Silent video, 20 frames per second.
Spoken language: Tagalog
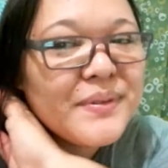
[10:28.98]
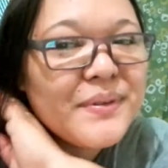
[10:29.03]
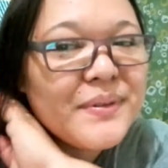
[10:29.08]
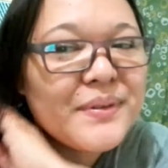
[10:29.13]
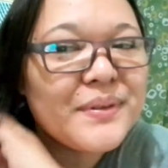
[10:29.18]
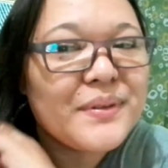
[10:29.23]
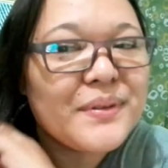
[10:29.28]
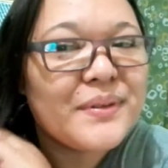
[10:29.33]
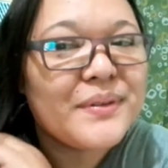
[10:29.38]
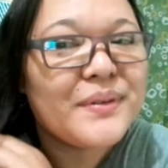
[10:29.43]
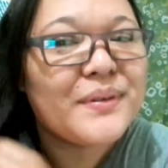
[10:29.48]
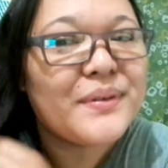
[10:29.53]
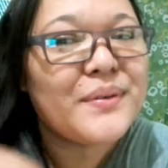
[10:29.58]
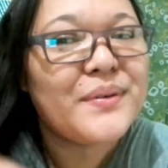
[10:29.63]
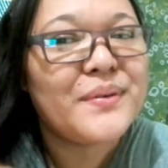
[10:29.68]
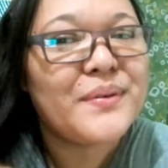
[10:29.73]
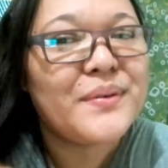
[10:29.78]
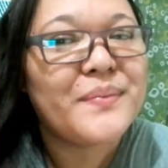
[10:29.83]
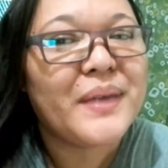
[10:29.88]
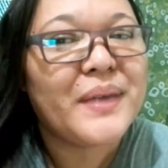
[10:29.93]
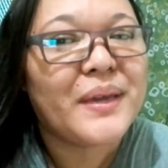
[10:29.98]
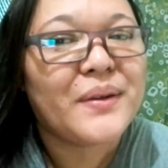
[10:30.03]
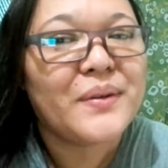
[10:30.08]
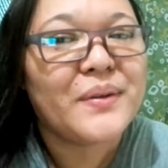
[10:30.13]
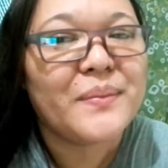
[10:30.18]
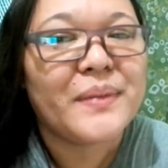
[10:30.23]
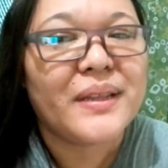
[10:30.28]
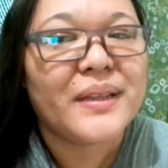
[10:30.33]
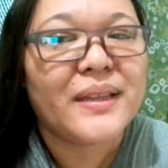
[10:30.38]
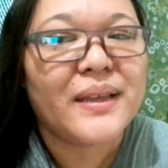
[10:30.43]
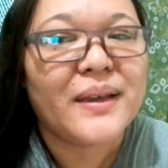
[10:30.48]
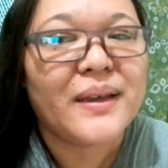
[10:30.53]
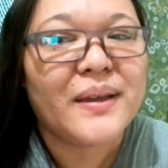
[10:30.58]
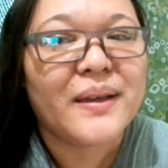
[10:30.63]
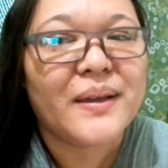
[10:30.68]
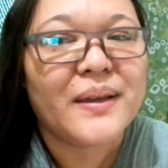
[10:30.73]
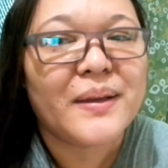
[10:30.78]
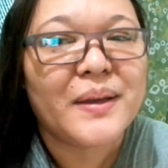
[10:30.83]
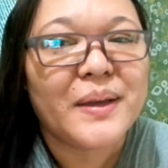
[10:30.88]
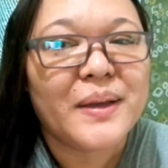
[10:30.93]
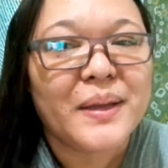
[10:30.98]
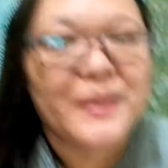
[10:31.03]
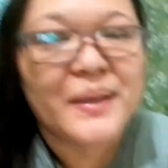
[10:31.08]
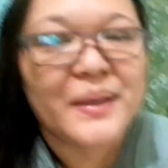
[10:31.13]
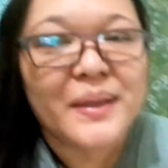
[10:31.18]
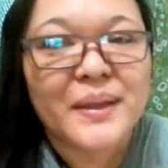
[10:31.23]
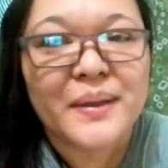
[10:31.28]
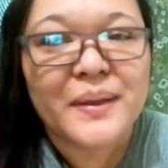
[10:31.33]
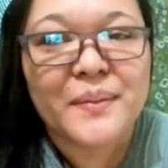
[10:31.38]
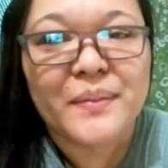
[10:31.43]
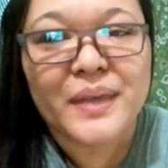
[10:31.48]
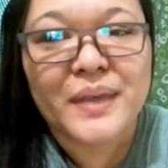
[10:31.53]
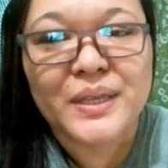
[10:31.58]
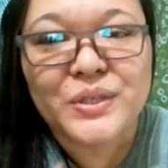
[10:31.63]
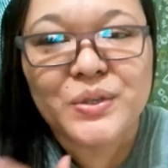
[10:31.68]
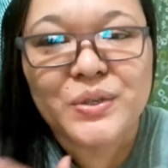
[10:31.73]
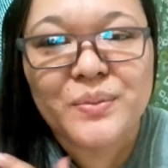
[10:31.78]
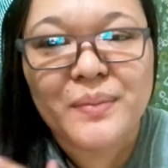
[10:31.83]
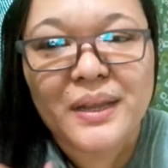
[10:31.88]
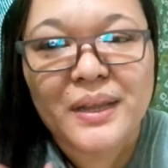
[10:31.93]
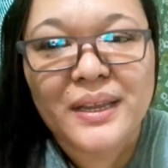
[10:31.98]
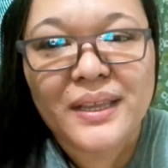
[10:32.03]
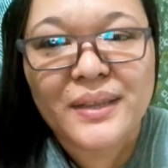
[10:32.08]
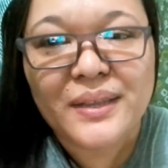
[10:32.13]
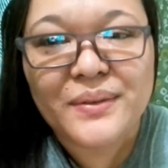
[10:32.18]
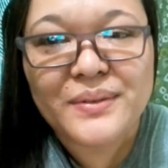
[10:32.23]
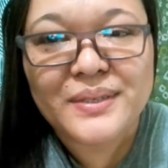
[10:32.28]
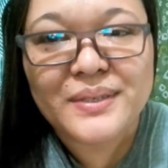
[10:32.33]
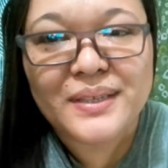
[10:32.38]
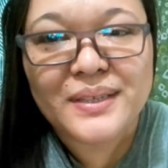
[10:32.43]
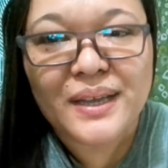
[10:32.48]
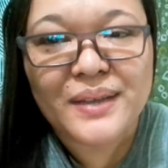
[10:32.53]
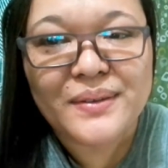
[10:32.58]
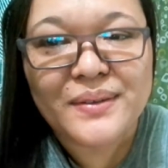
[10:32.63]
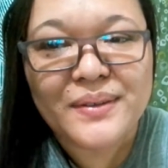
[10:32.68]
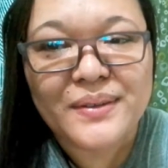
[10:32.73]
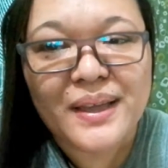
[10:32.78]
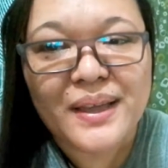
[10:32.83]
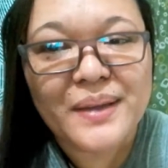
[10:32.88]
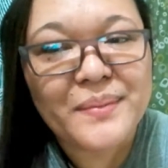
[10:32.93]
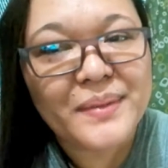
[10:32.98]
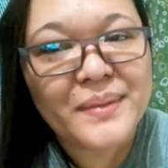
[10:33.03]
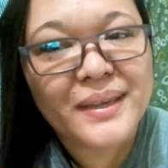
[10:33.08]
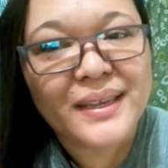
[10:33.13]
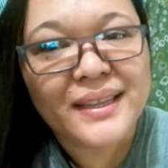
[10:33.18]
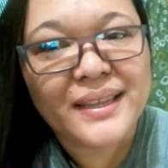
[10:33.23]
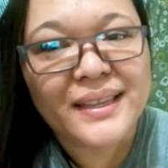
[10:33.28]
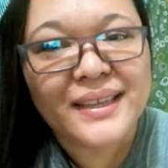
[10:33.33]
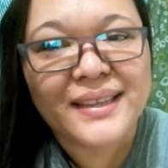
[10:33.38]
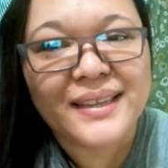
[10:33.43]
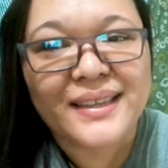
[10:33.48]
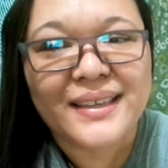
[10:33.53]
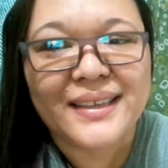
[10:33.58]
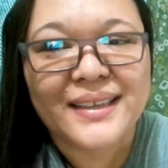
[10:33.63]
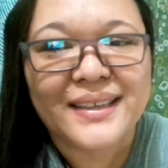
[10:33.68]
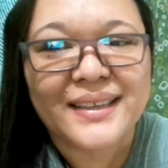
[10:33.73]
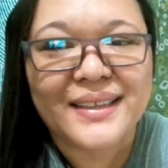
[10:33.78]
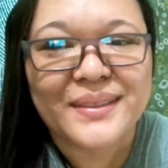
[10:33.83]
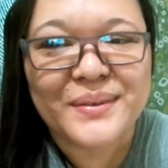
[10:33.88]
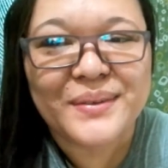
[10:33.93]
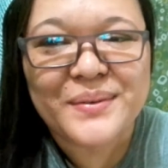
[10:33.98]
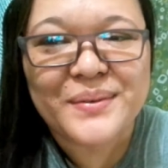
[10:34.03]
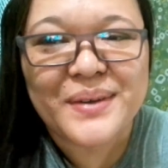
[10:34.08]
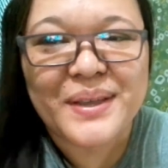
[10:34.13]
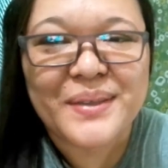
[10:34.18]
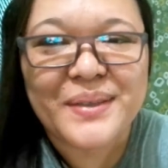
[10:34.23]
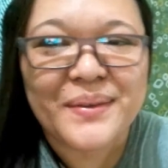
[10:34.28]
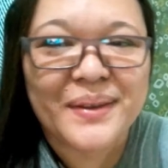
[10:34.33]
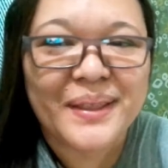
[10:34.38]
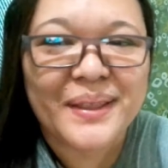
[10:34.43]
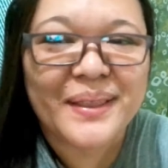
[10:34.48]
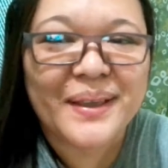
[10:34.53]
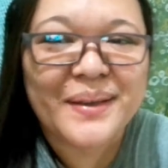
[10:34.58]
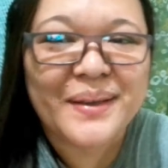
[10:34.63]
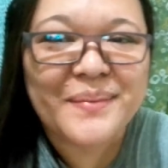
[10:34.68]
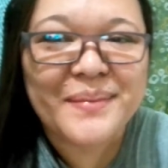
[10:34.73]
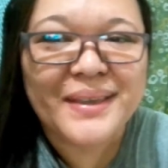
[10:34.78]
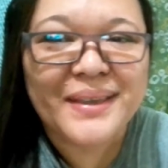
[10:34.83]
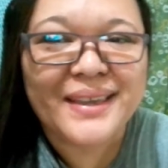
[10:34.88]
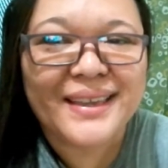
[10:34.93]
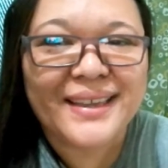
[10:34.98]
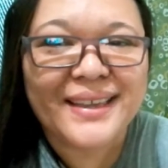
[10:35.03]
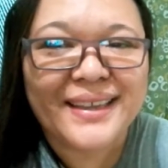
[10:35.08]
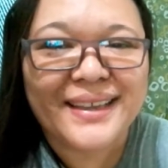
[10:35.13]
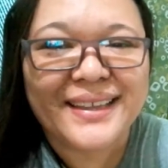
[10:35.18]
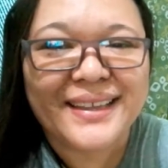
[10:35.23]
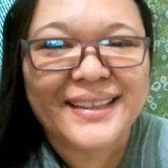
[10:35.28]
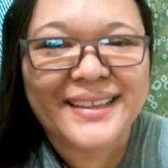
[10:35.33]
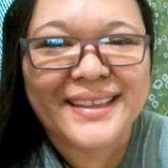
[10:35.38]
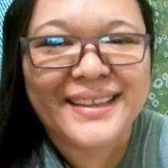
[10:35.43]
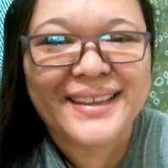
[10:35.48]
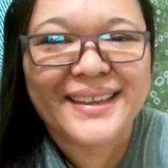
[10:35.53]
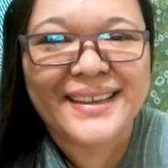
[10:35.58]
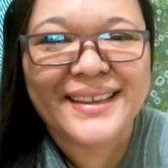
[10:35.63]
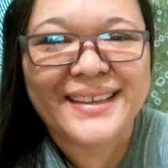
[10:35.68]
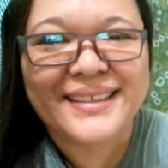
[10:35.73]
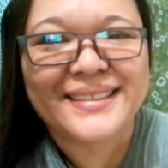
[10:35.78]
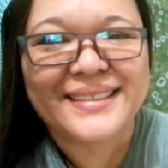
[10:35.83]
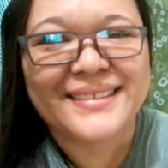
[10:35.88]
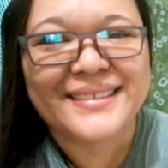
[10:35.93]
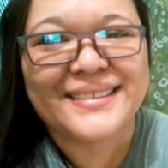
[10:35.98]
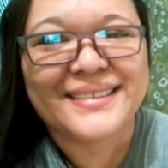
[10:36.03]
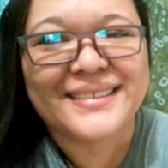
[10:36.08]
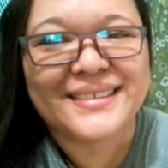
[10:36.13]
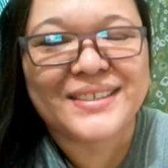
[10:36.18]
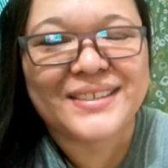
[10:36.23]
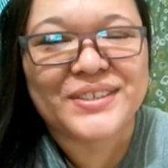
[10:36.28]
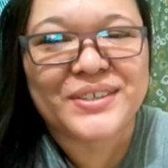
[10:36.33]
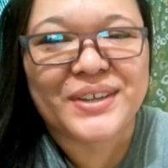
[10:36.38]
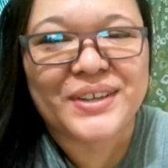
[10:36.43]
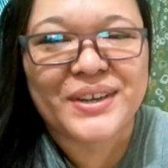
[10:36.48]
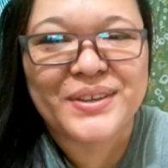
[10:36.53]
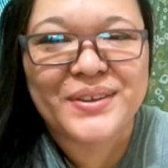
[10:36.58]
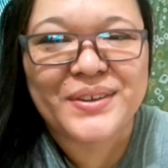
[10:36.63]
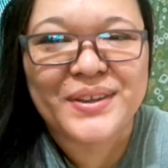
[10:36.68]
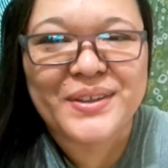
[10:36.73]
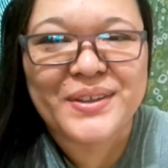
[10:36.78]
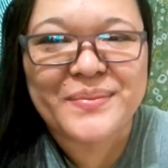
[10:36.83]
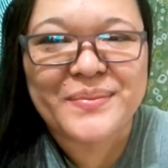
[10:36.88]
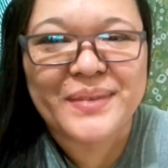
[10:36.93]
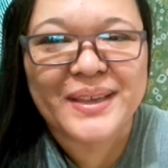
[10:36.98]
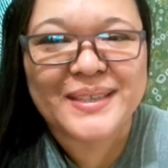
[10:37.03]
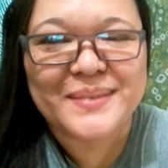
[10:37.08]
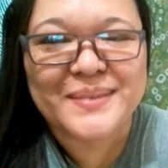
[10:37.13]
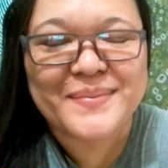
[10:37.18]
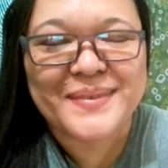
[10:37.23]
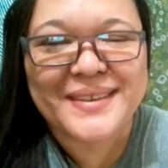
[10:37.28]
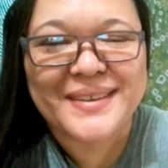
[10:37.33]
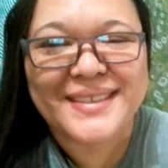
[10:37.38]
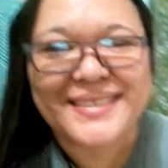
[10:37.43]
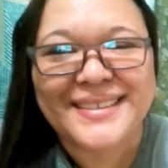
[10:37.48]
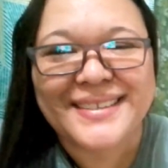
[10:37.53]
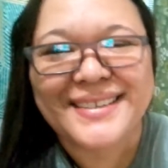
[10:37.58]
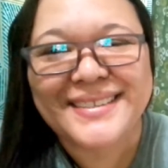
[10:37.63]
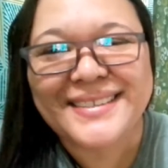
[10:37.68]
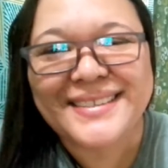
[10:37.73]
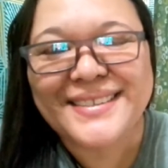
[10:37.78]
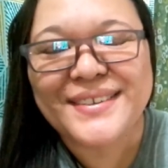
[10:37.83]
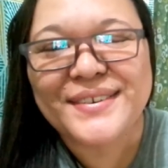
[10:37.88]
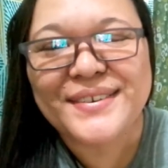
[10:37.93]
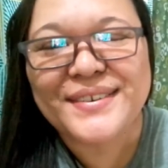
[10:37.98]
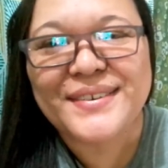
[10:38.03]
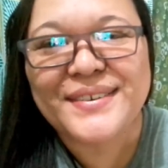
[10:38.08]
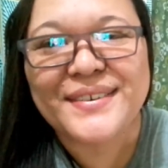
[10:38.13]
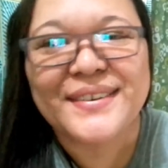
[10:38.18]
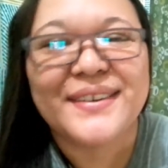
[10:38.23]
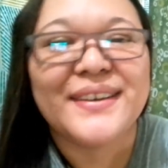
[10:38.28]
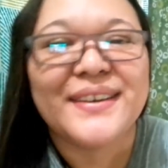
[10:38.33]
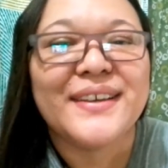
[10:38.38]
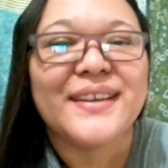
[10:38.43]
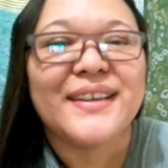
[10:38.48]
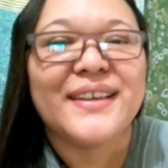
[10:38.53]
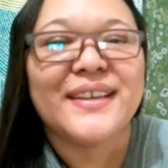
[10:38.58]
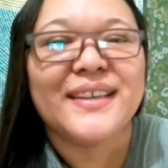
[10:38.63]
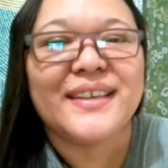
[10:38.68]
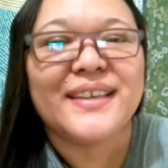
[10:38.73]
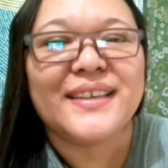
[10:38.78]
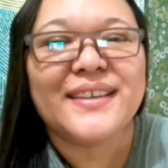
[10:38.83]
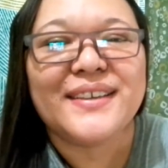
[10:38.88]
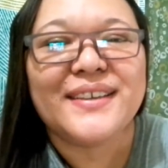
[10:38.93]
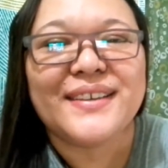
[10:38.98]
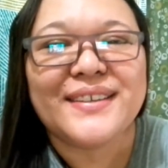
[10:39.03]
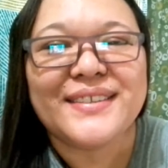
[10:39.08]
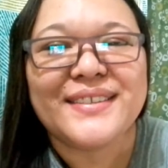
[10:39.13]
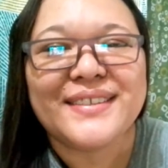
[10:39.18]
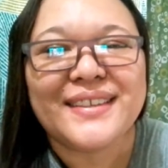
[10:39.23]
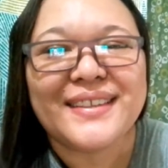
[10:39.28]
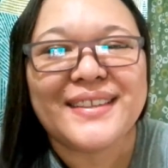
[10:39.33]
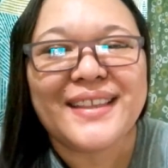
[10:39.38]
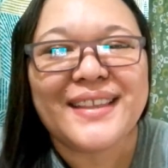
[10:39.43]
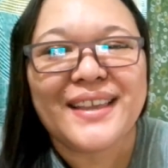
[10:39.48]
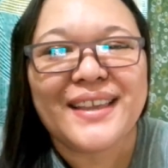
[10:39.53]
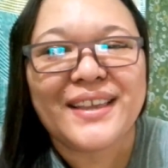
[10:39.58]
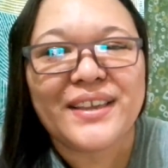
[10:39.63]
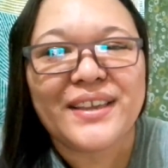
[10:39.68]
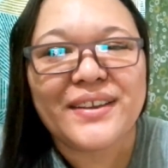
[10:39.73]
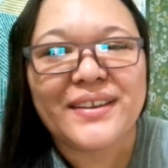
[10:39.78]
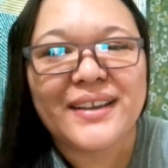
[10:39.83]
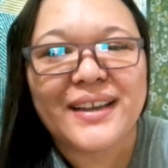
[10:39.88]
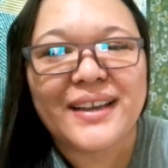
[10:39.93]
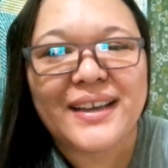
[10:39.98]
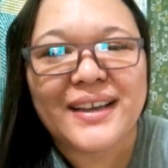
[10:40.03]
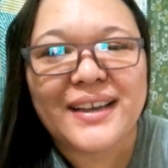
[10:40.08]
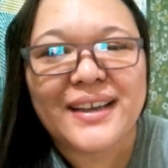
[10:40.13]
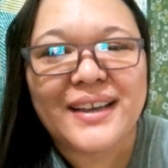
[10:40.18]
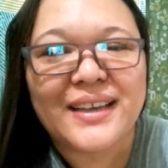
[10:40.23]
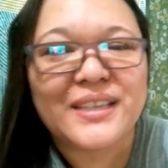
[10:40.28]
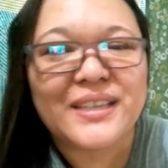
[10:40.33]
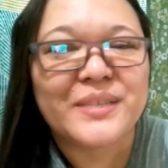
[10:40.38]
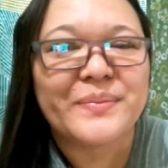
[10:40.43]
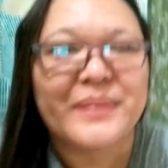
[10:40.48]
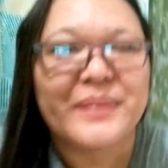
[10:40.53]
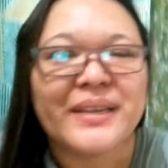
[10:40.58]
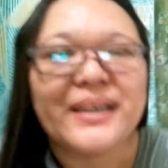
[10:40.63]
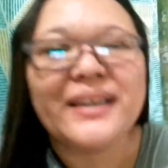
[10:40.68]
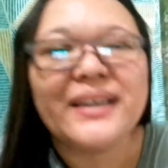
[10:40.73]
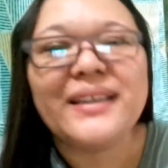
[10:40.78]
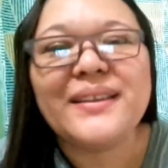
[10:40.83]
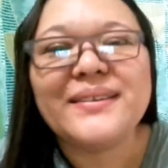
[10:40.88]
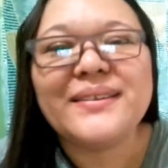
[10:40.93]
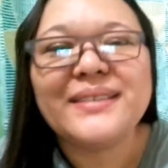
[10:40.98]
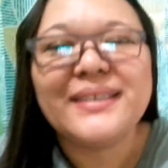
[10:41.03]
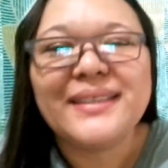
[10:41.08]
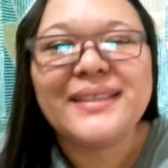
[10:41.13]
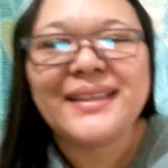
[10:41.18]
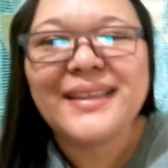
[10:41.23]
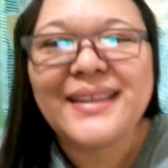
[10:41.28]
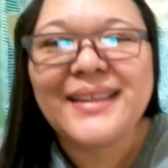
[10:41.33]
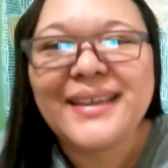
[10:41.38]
So to, kung meron man na medyo mali dun sa ano namin, edi turuan nyo rin kami, ganyan. I-share nyo rin yung mga experiences nyo. Yan. So, thank you guys. May adlaw sa